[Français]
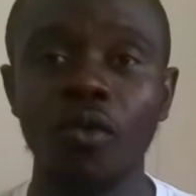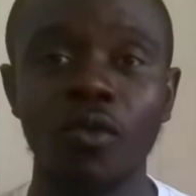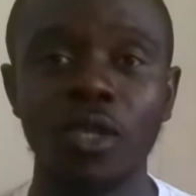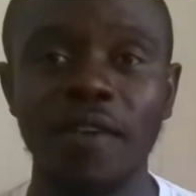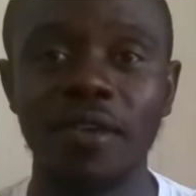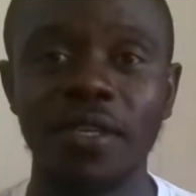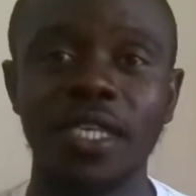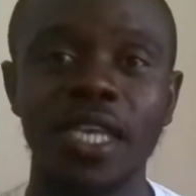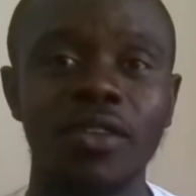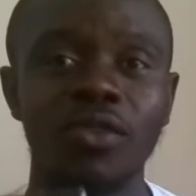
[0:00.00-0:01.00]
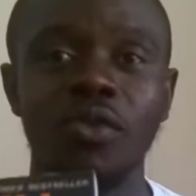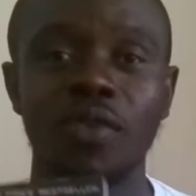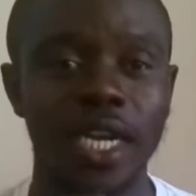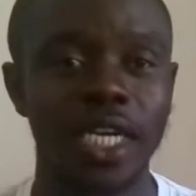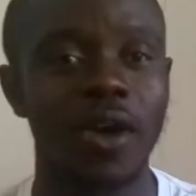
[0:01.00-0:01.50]
Vous avez cet
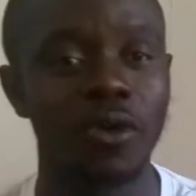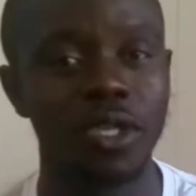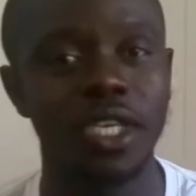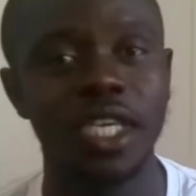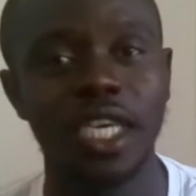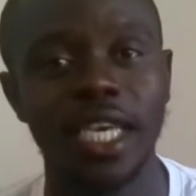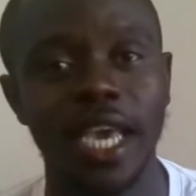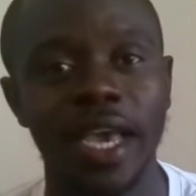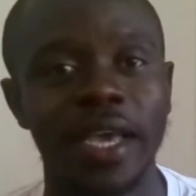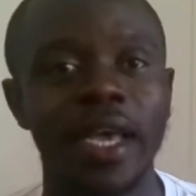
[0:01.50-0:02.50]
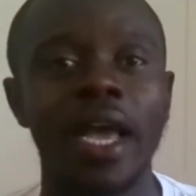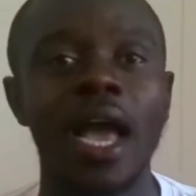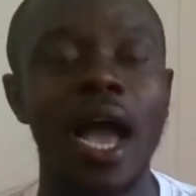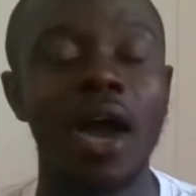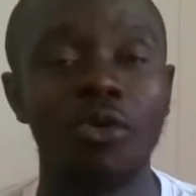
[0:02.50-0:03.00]
ouvrage là aussi qui est
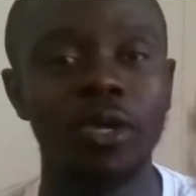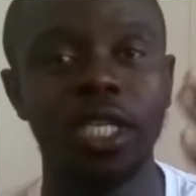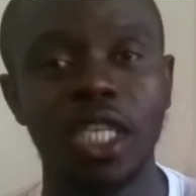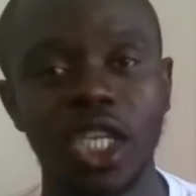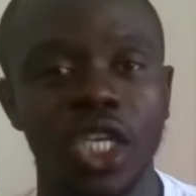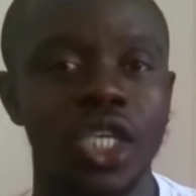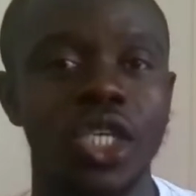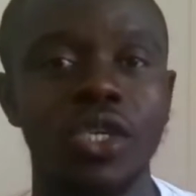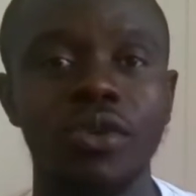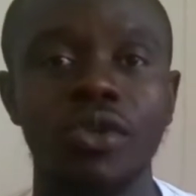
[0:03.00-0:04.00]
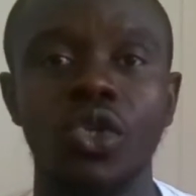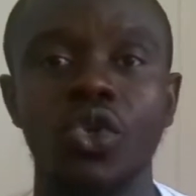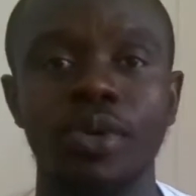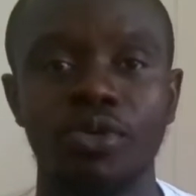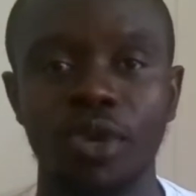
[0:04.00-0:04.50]
I Will Teach You
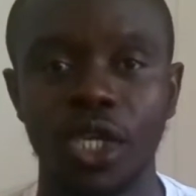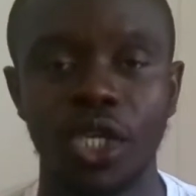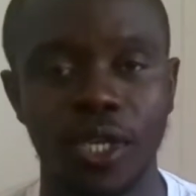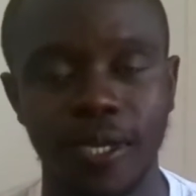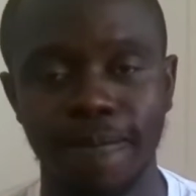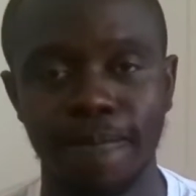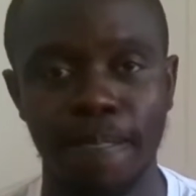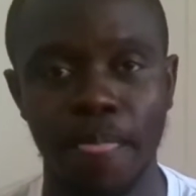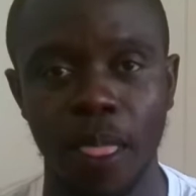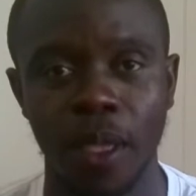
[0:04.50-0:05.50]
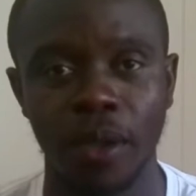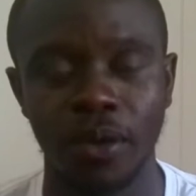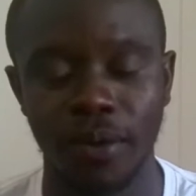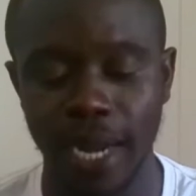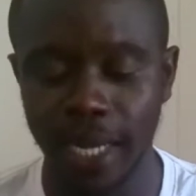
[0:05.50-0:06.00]
to Be Rich.
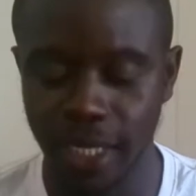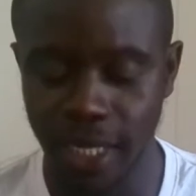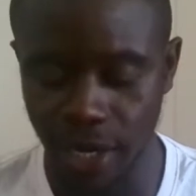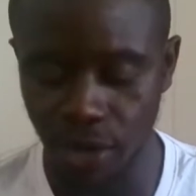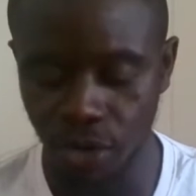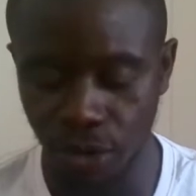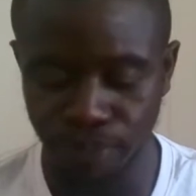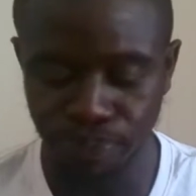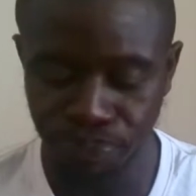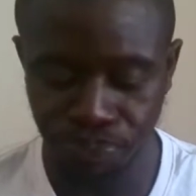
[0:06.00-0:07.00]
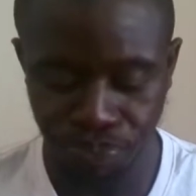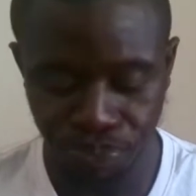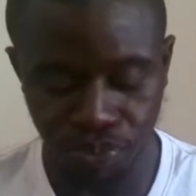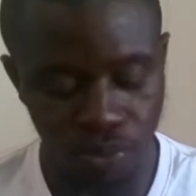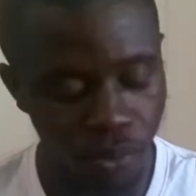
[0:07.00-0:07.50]
Voilà, qui est de
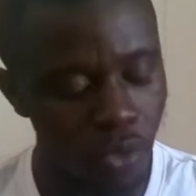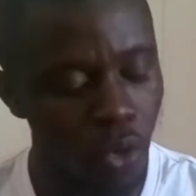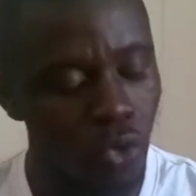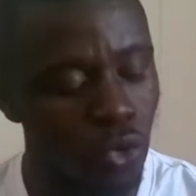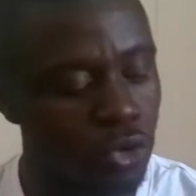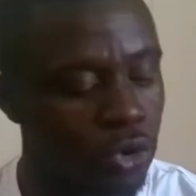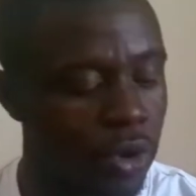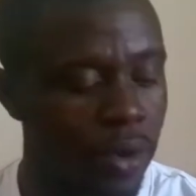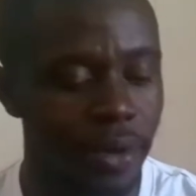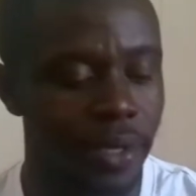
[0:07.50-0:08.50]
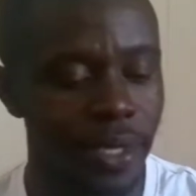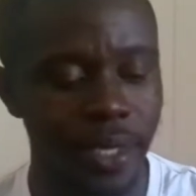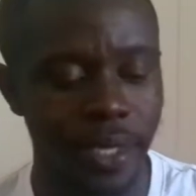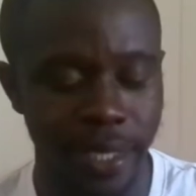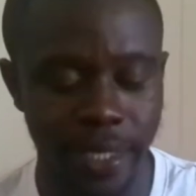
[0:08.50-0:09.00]
l'auteur,
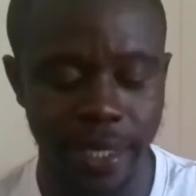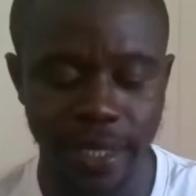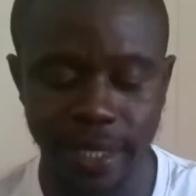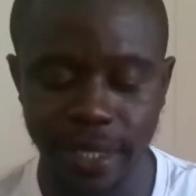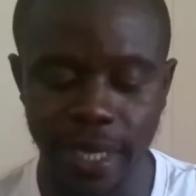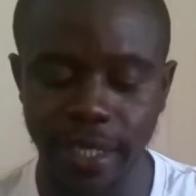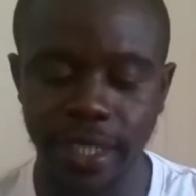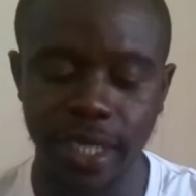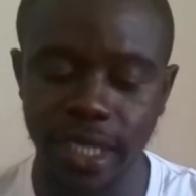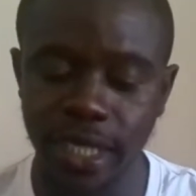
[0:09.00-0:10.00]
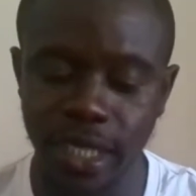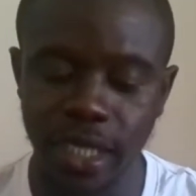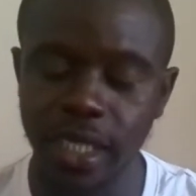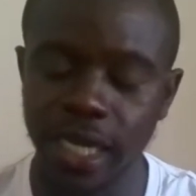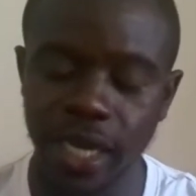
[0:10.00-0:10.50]
c'est
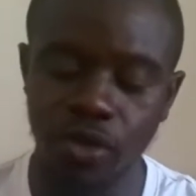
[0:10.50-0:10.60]
Seti qui est